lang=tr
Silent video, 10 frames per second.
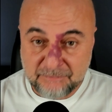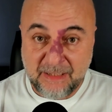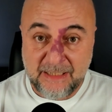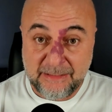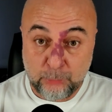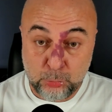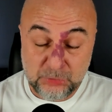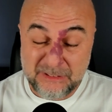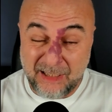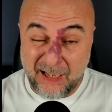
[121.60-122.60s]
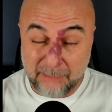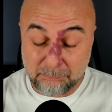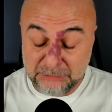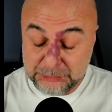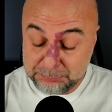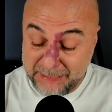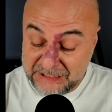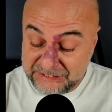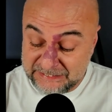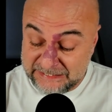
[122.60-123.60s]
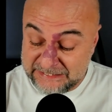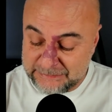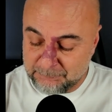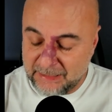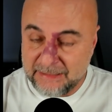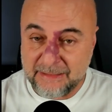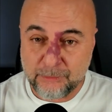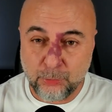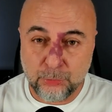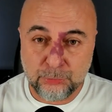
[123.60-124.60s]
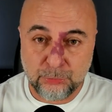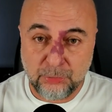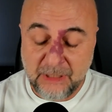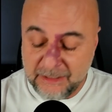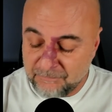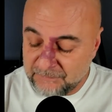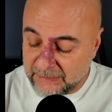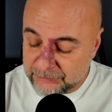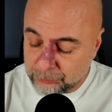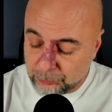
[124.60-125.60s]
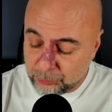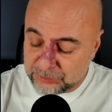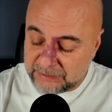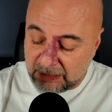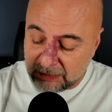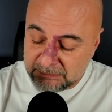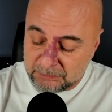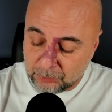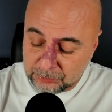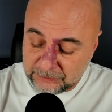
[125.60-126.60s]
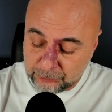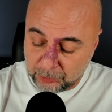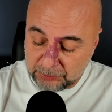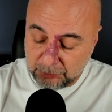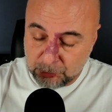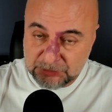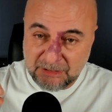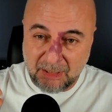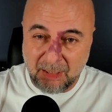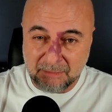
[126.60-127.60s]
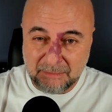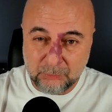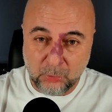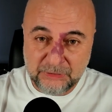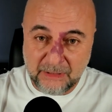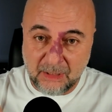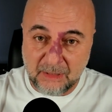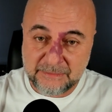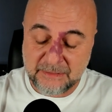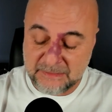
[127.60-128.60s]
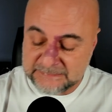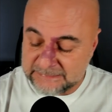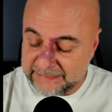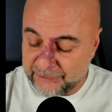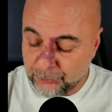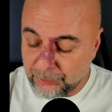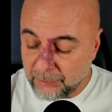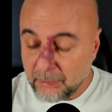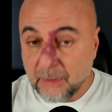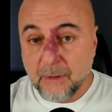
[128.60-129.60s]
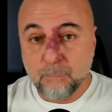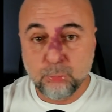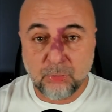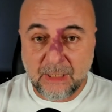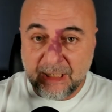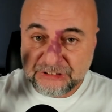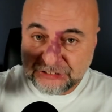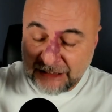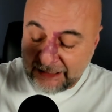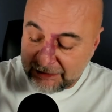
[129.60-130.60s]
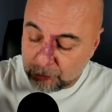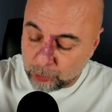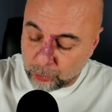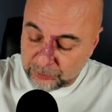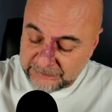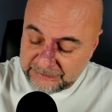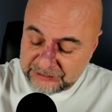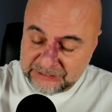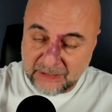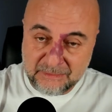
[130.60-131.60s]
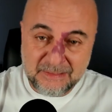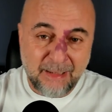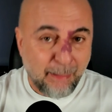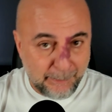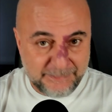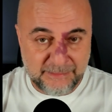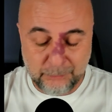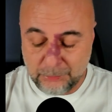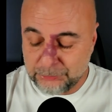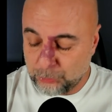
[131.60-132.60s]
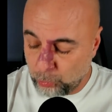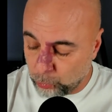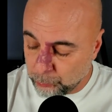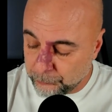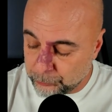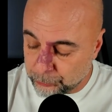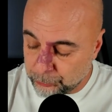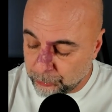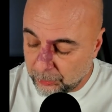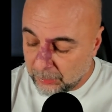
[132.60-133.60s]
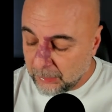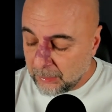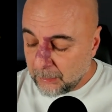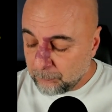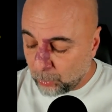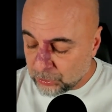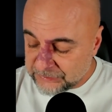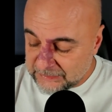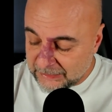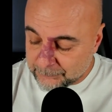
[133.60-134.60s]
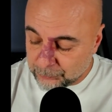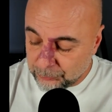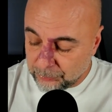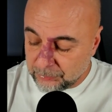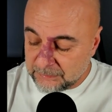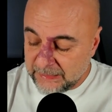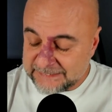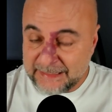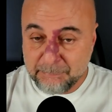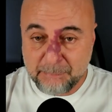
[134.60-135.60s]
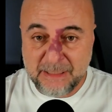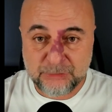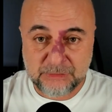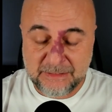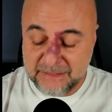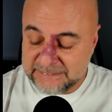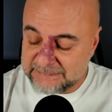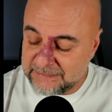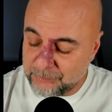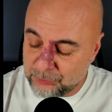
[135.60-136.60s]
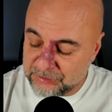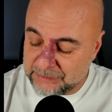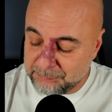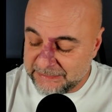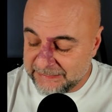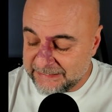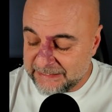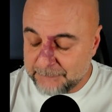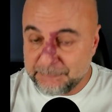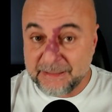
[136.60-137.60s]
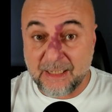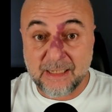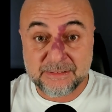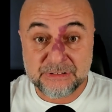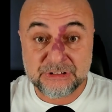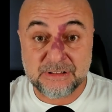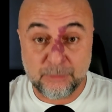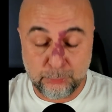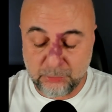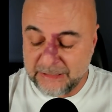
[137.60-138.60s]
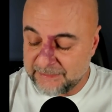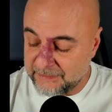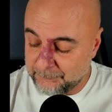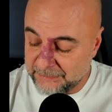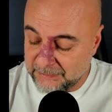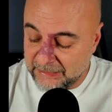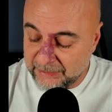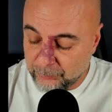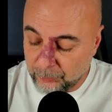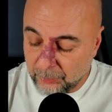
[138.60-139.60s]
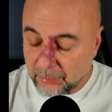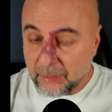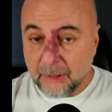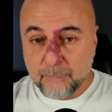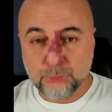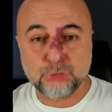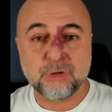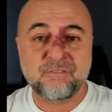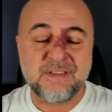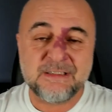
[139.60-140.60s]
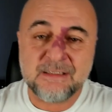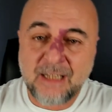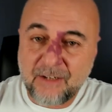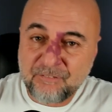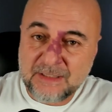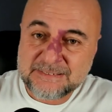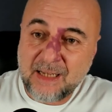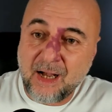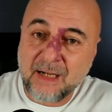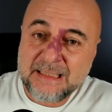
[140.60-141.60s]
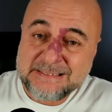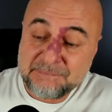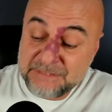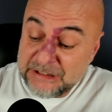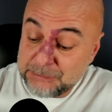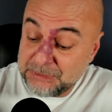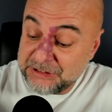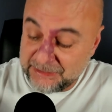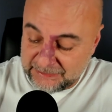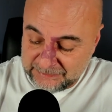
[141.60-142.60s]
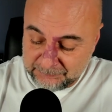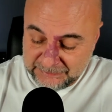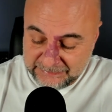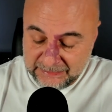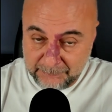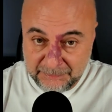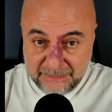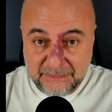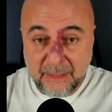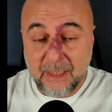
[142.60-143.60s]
verdiği %65 ihtimalle gördüğü enflasyon 6.4'te ile %6.6 arasında geliyor. Bu aşağıya doğru gidişatın devam ettiğini gösteriyor. Olumludur diyor. Borsalar bunu S&P 500 endeksinde %1-2'lik bir artışla ödüllendirebilirler diyor. Bu çünkü Fed'in daha fazla agresifleşmeyeceği anlamına gelebilir.